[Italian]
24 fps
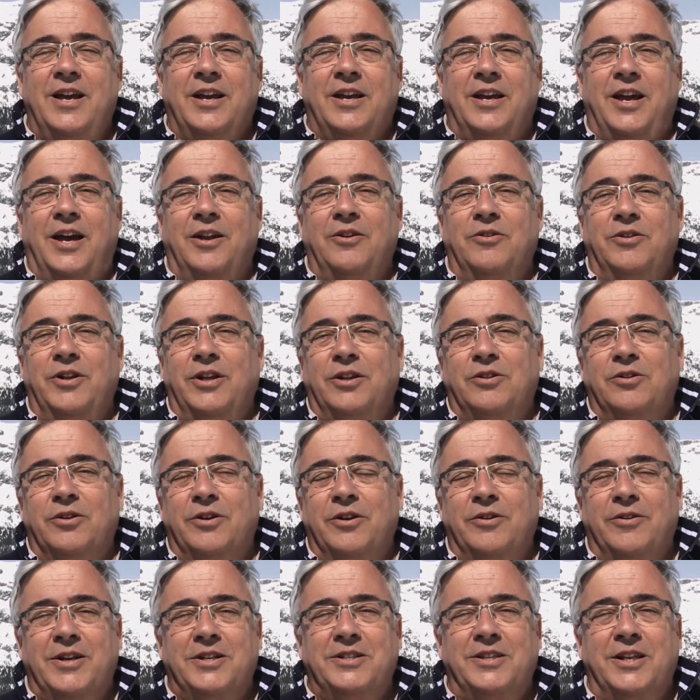che hanno detto che
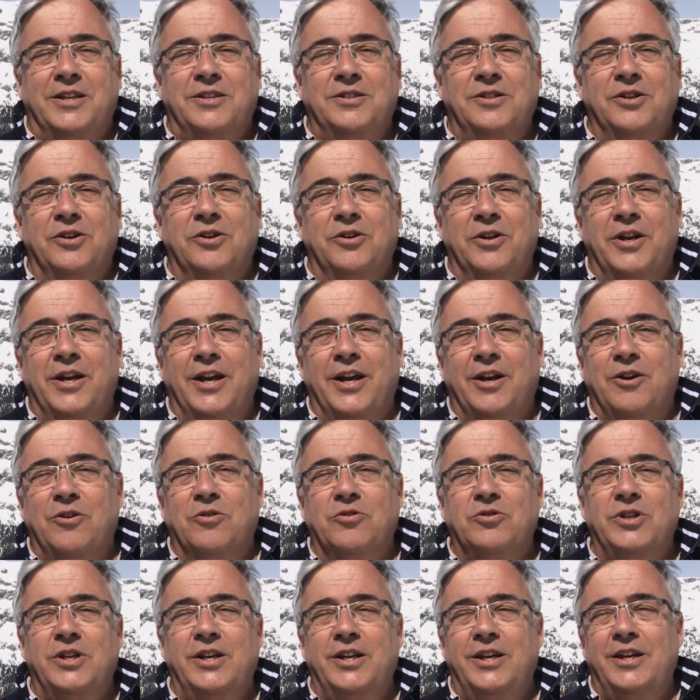una stazione
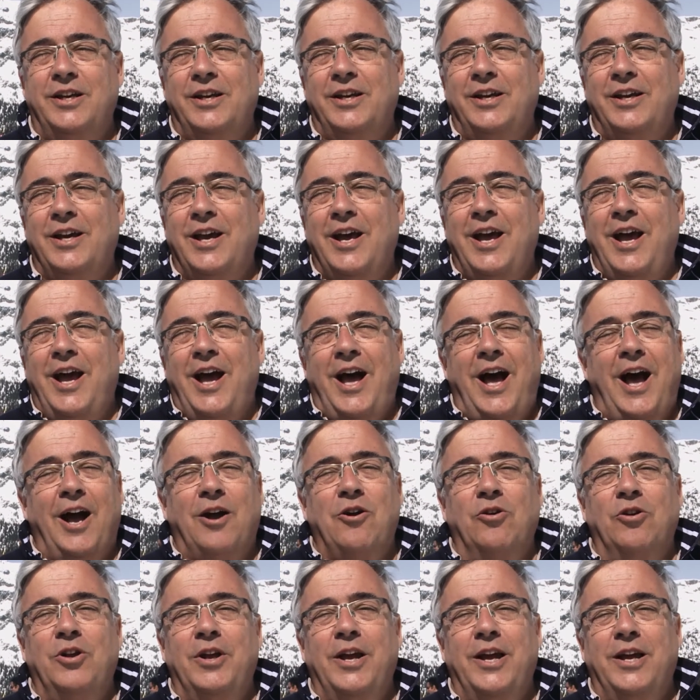così
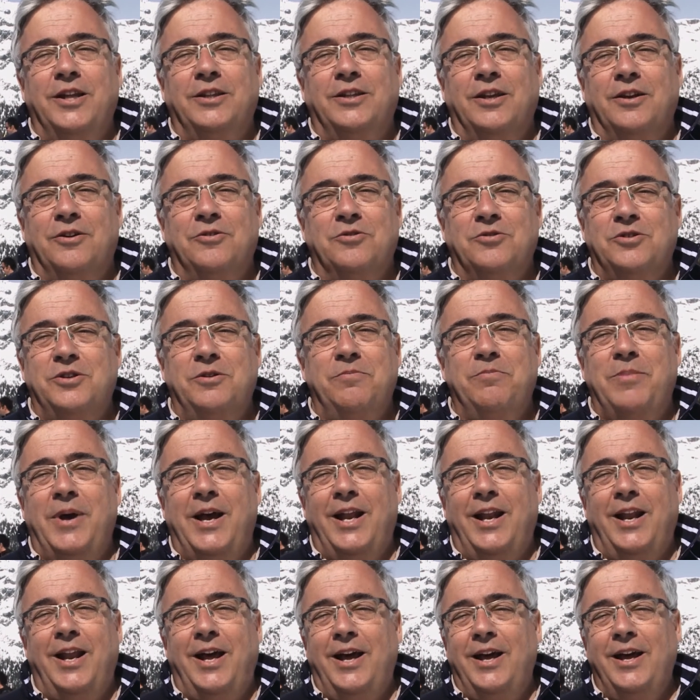accogliente, così
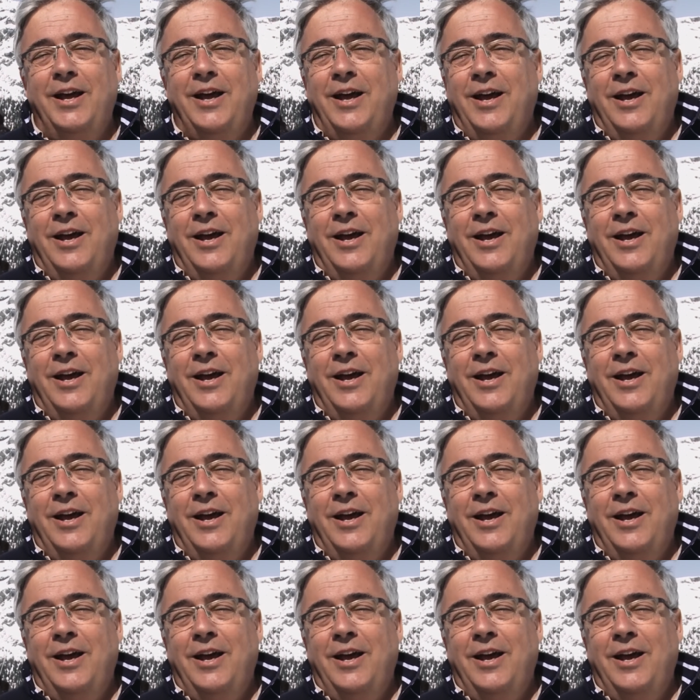bella,